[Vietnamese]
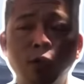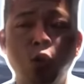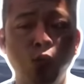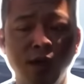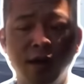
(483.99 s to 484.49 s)
nó
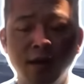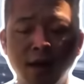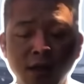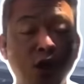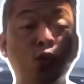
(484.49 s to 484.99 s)
cũng dẫn
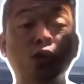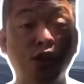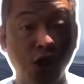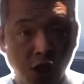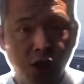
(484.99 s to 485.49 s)
đến nhiều sự
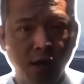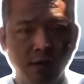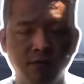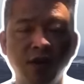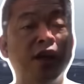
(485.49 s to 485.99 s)
chỉ trích
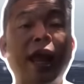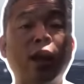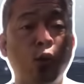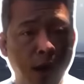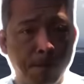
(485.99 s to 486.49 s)
với những
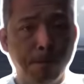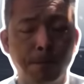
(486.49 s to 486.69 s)
đảng đối lập